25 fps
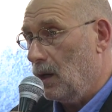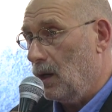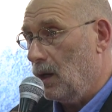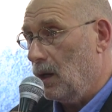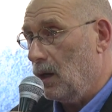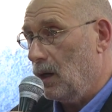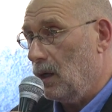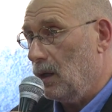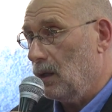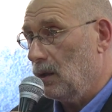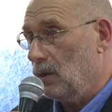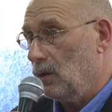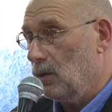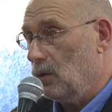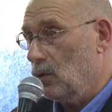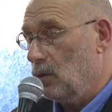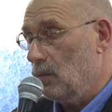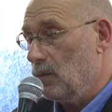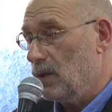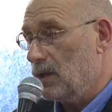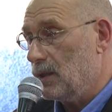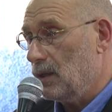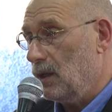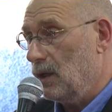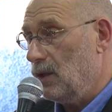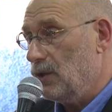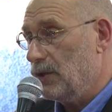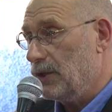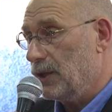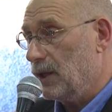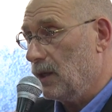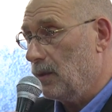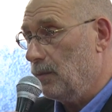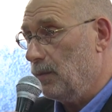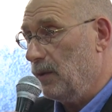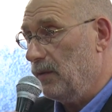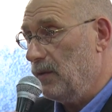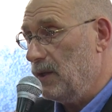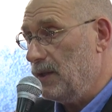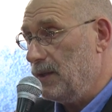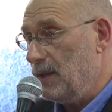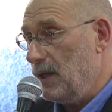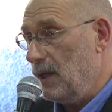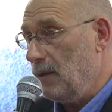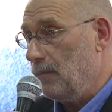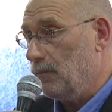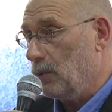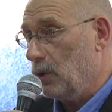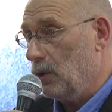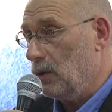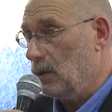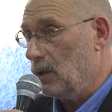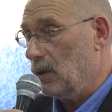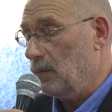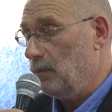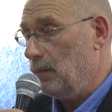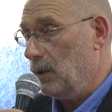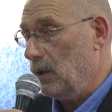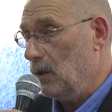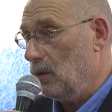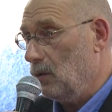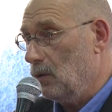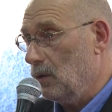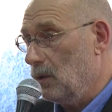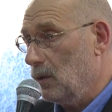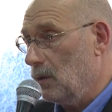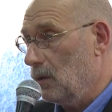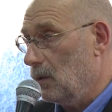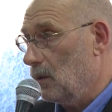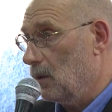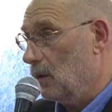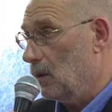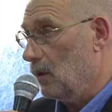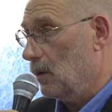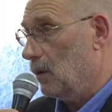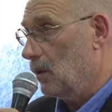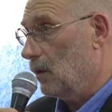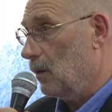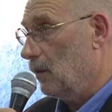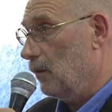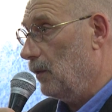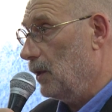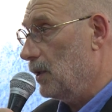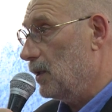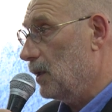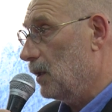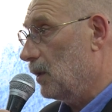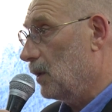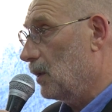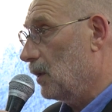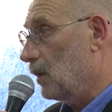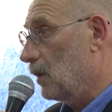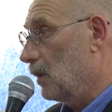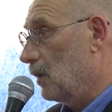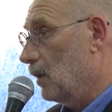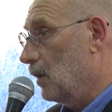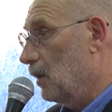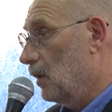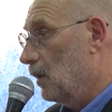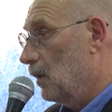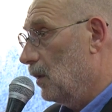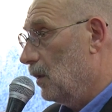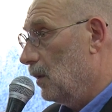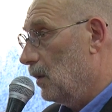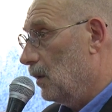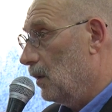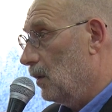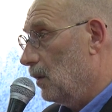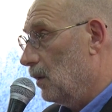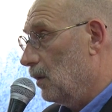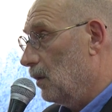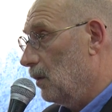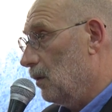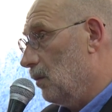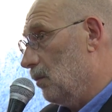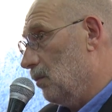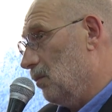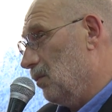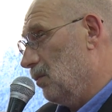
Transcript: а том исторических повестей про этот период э, выйдет э,